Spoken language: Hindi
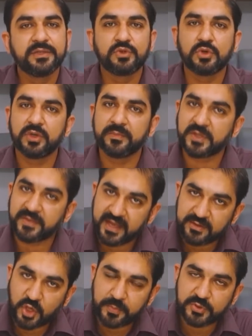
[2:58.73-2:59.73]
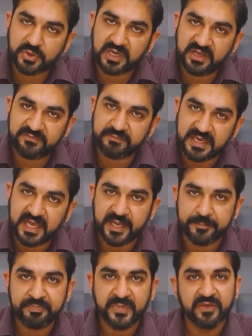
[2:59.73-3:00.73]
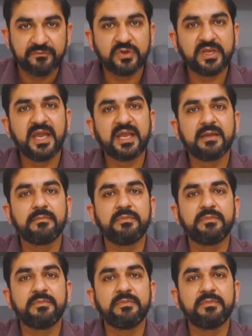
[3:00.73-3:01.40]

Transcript: तो इब्तदाई तौर पर जो रिलीफ मिला है वो ये है कि